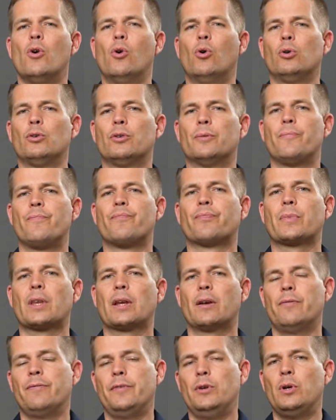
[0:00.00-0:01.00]
Und
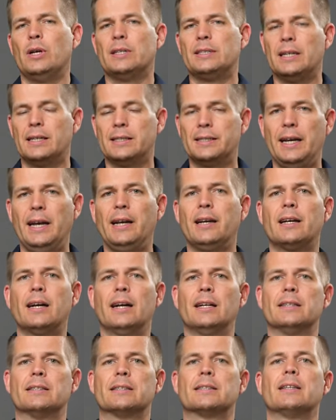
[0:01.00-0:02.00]
wie du jetzt hier sehen
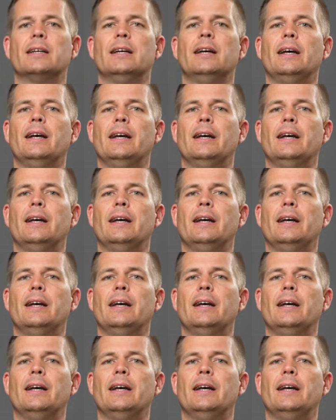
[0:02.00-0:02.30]
kannst,